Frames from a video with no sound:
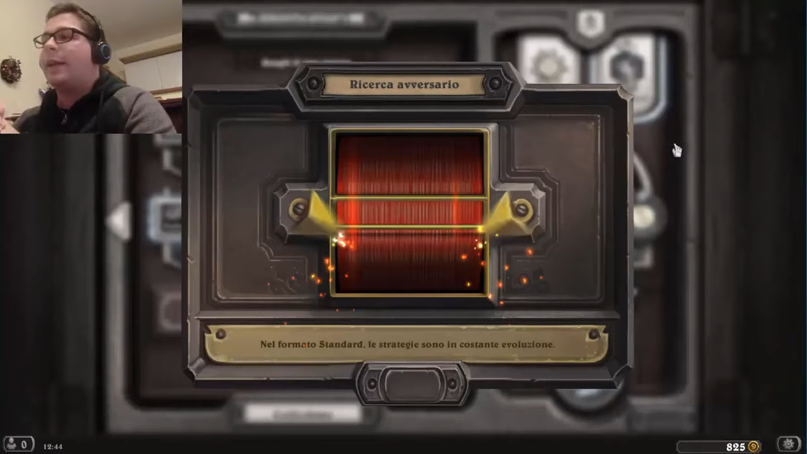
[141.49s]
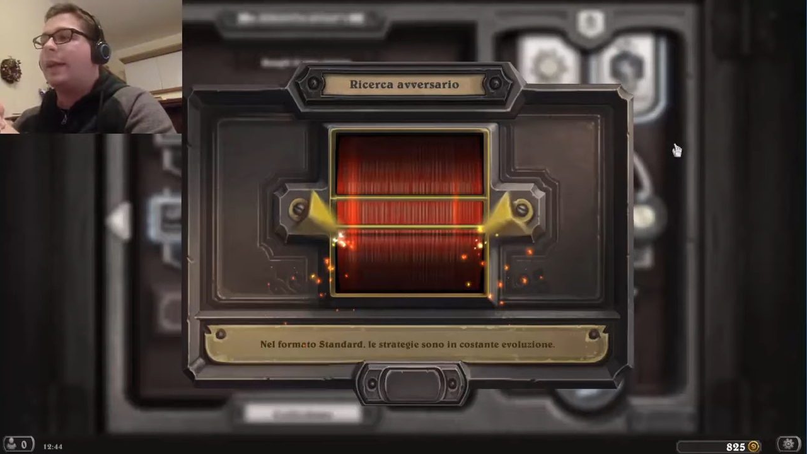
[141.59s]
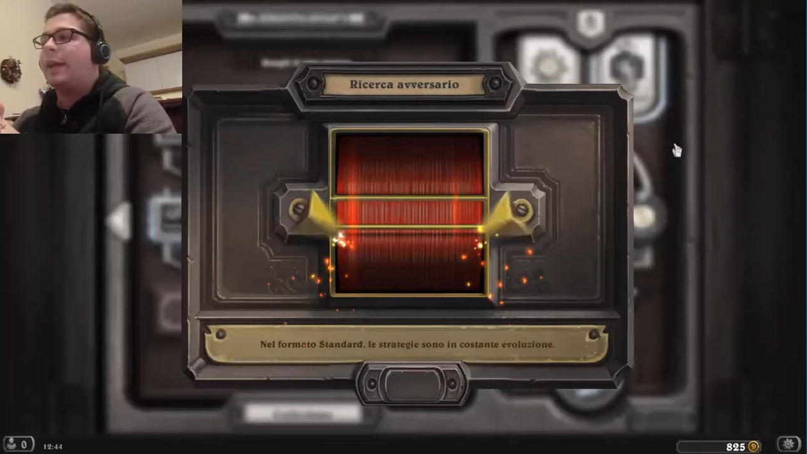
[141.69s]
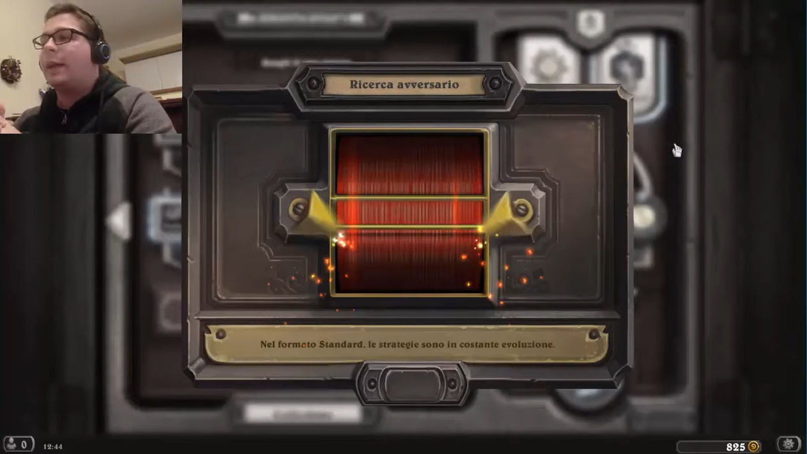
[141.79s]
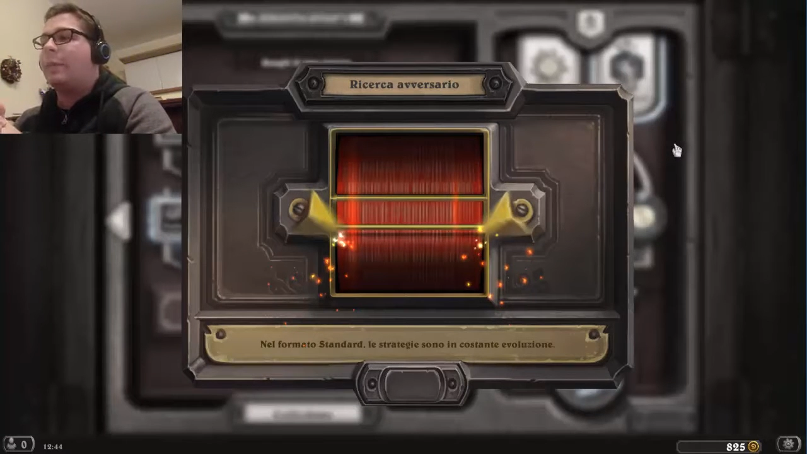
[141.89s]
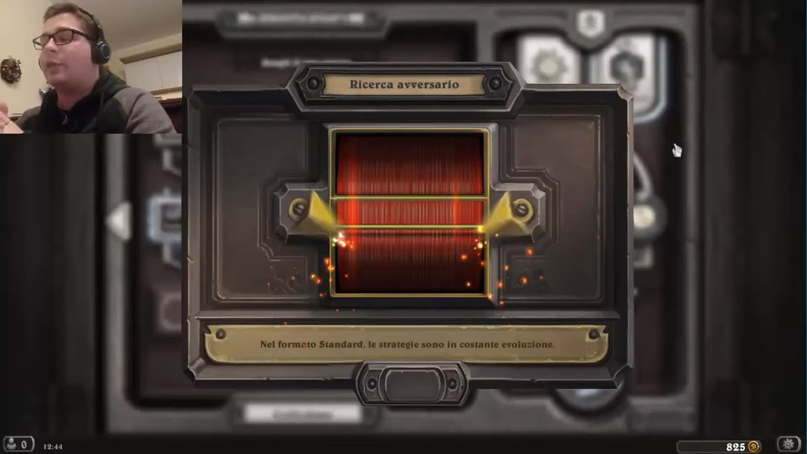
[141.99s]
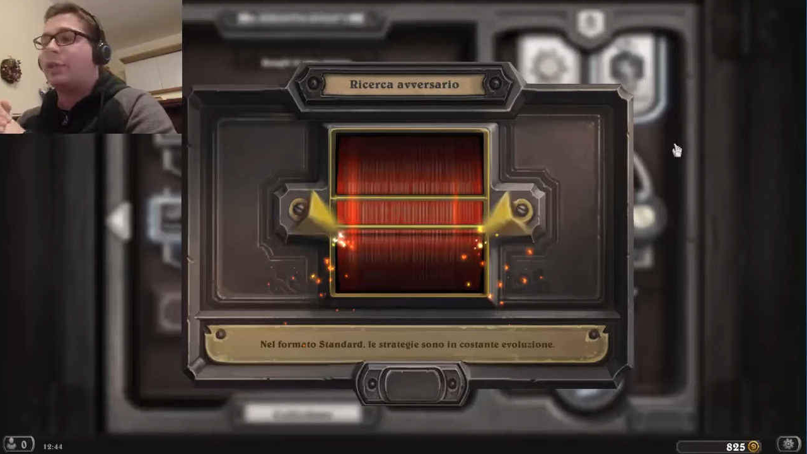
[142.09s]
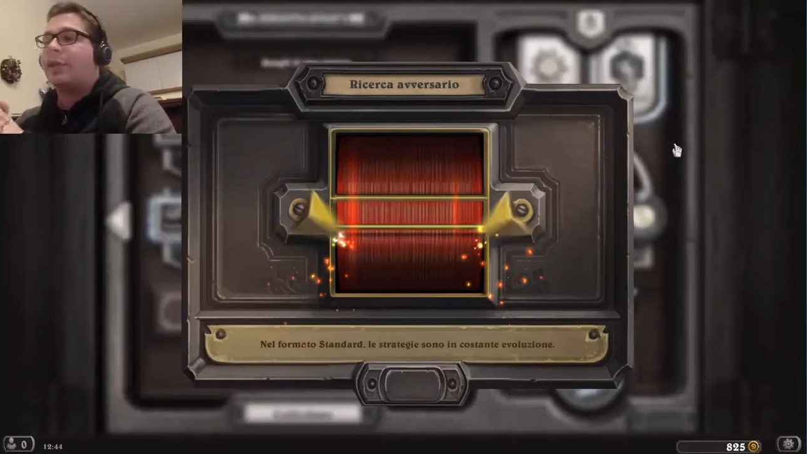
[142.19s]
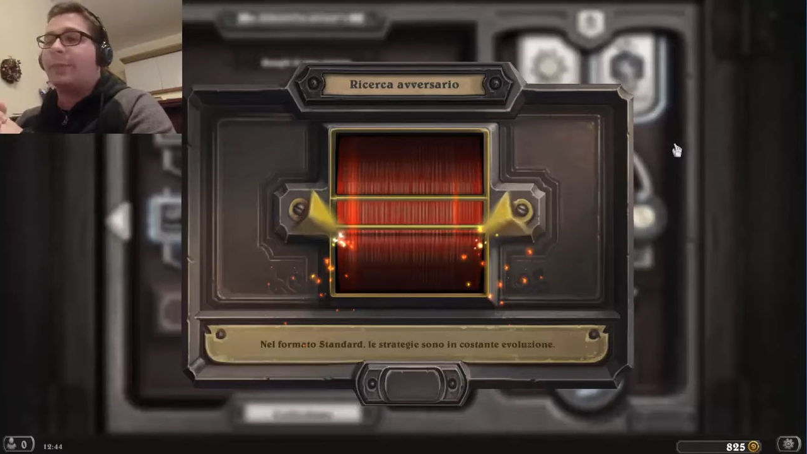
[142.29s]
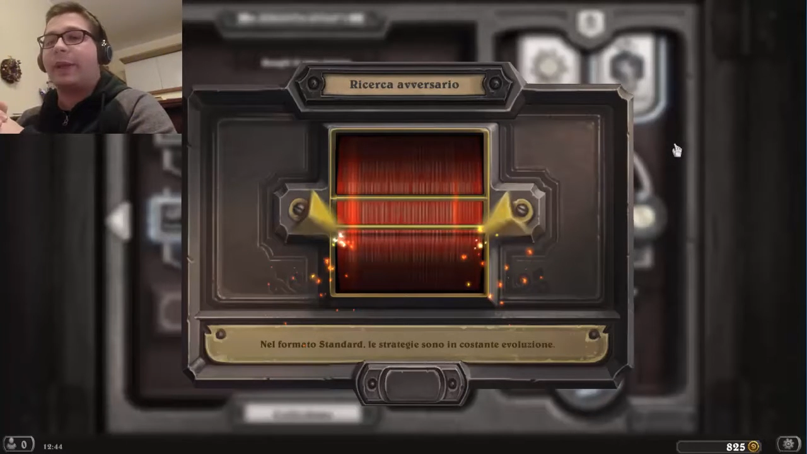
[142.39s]
eh,
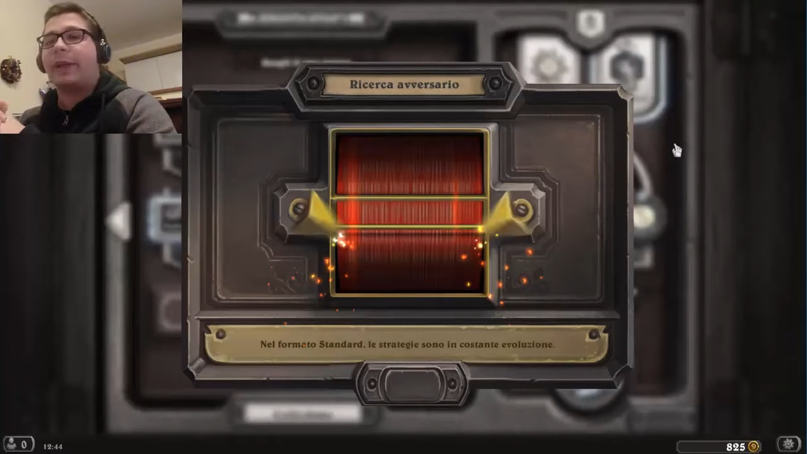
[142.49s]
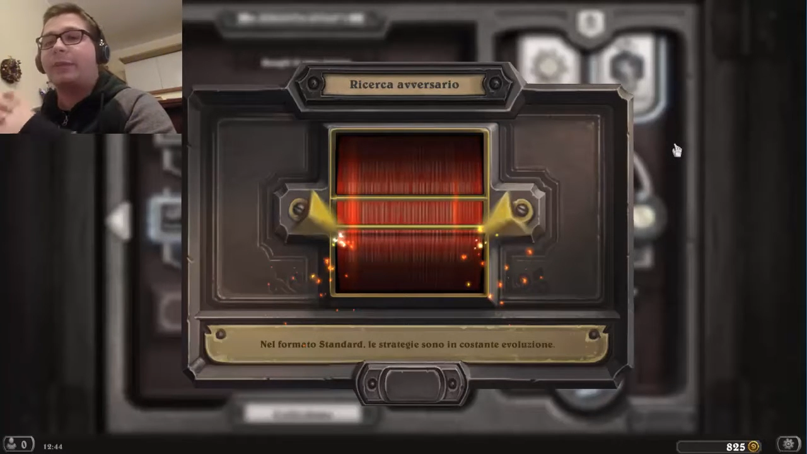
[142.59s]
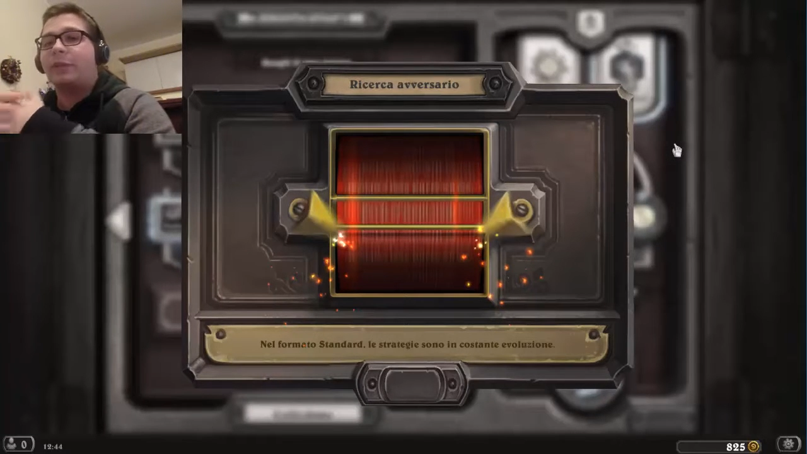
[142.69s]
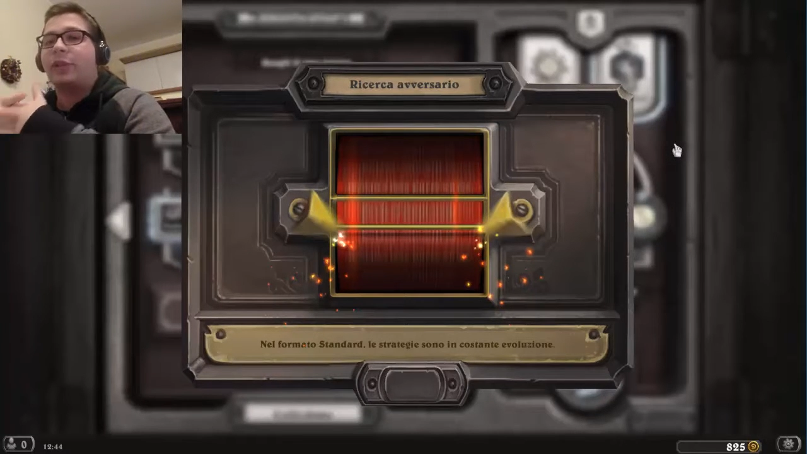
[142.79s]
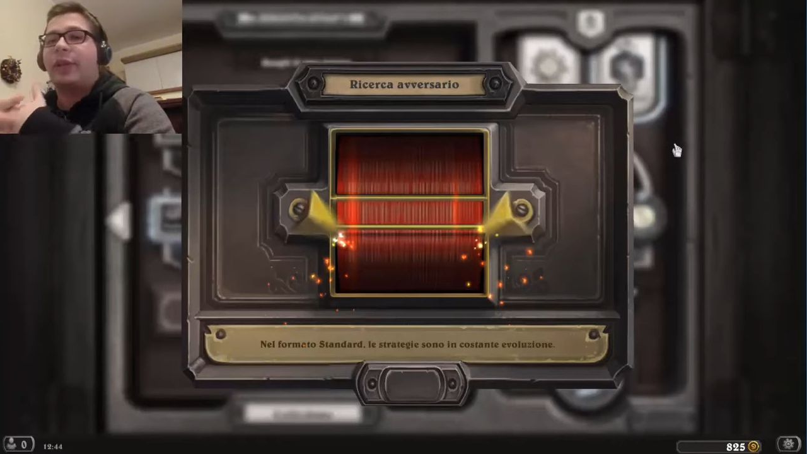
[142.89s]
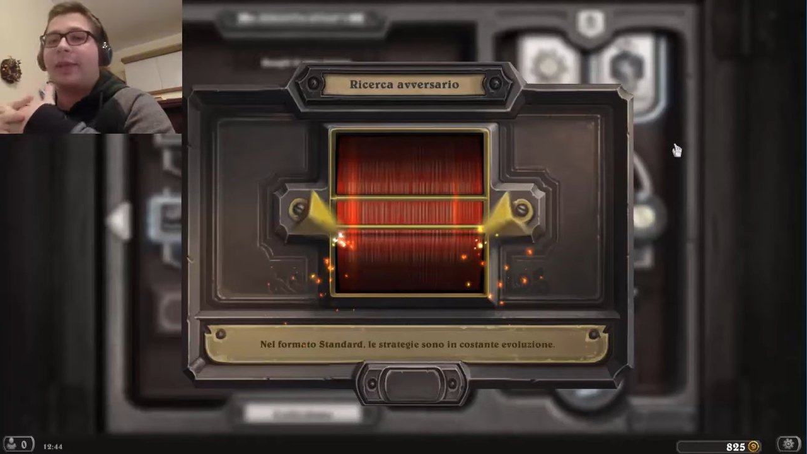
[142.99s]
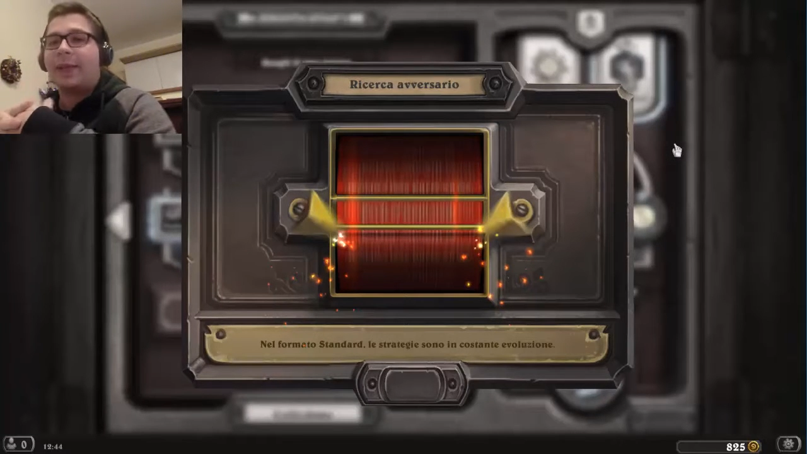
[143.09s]
bisogna sapere dosare le